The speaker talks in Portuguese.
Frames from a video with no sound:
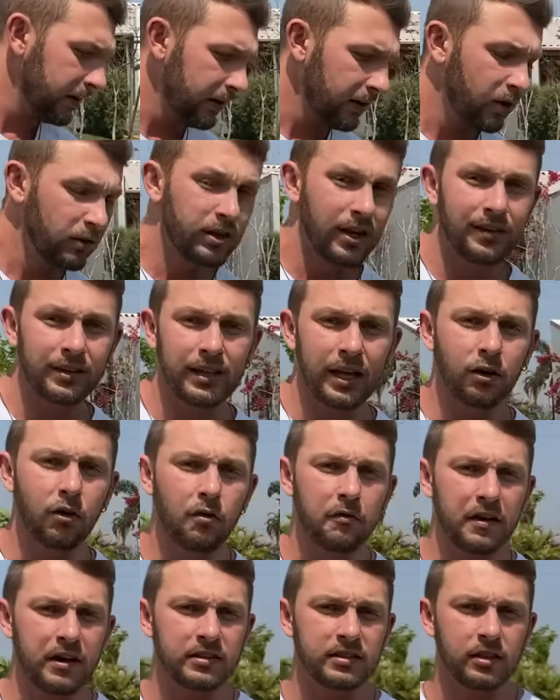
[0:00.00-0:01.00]
Eu tava até
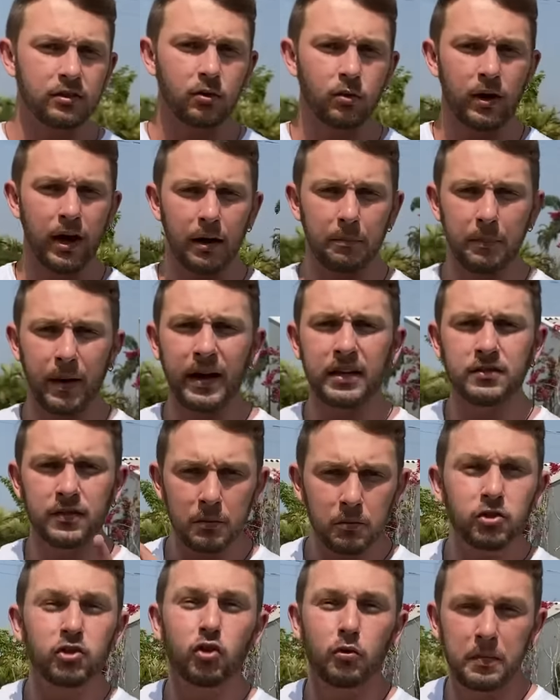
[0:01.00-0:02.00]
conversando com o rapaz,
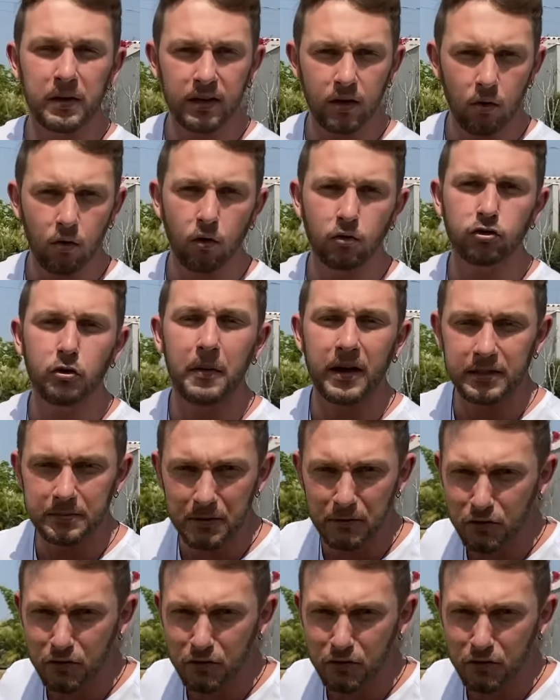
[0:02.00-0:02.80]
vamos subir que eu conto mais pra